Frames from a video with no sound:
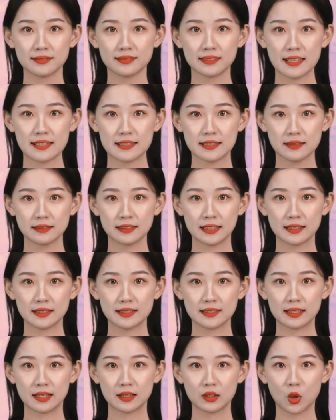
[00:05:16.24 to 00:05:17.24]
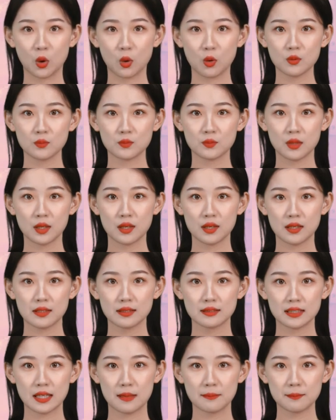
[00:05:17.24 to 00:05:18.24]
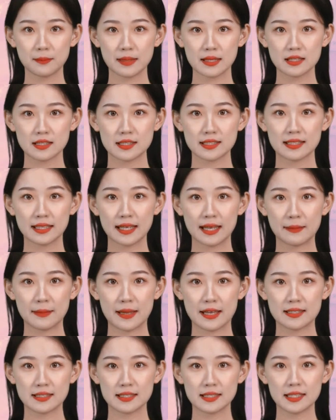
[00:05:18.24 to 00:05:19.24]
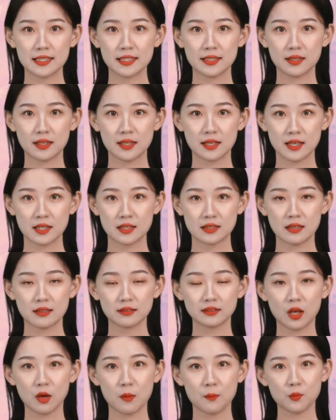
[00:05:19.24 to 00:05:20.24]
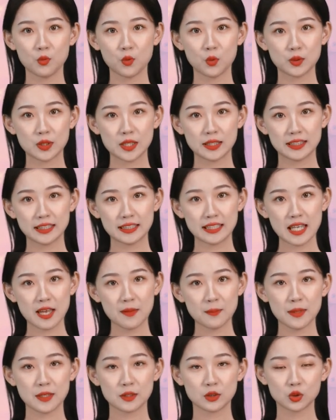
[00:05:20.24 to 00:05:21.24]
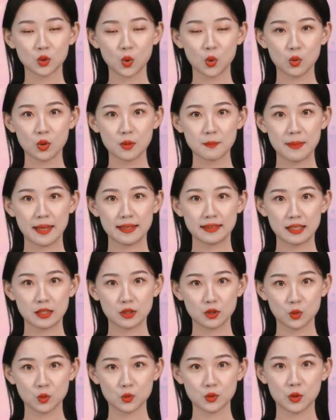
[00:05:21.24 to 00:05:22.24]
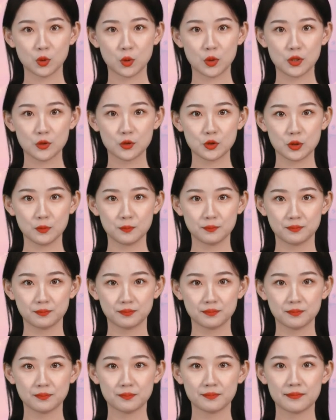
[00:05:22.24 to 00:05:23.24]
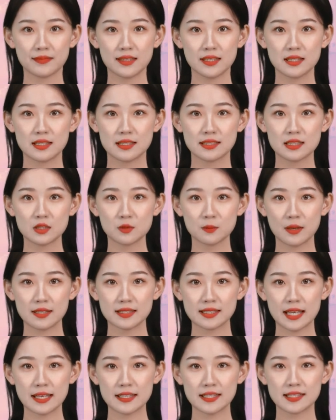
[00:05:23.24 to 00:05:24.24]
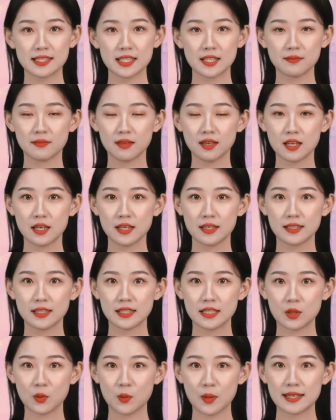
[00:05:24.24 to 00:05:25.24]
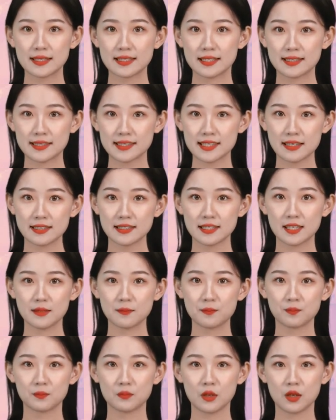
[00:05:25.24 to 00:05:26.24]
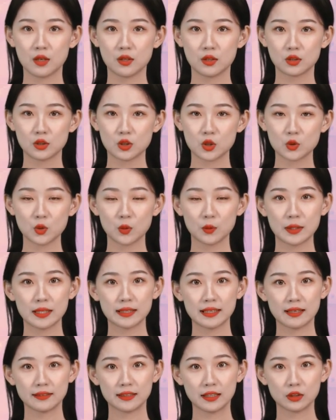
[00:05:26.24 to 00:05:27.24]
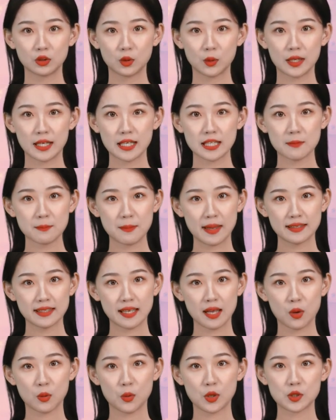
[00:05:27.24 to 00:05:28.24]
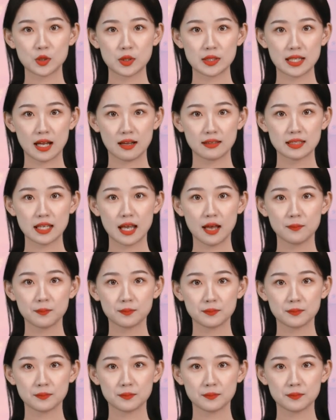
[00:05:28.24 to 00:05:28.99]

大娘点了点头，她每次来赶集，看到木水的摊位都会买点东西回去。四毛钱一斤，一块钱三斤，各种味道的都可以买点回去尝尝。